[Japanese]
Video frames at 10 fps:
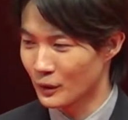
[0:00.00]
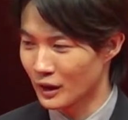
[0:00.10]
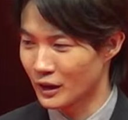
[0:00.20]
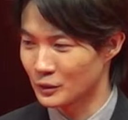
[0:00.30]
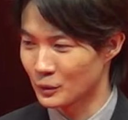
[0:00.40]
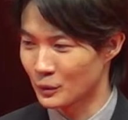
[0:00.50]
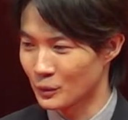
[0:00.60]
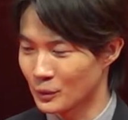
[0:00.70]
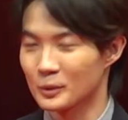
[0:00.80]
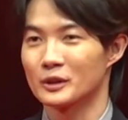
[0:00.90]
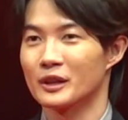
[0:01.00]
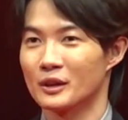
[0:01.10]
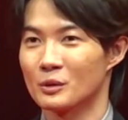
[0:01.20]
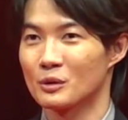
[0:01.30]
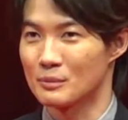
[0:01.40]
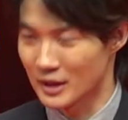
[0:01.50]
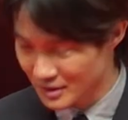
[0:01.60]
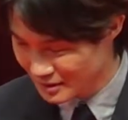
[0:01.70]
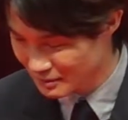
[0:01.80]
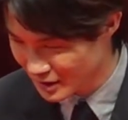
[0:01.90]
あの思っておりま
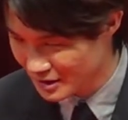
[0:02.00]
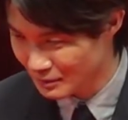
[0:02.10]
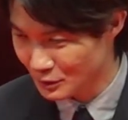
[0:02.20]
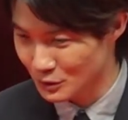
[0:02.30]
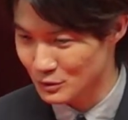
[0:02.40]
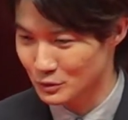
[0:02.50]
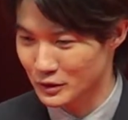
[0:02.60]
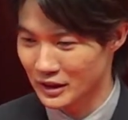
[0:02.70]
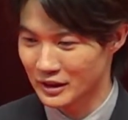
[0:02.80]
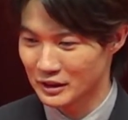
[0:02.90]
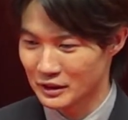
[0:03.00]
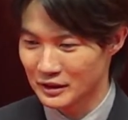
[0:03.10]
す皆さんもそうで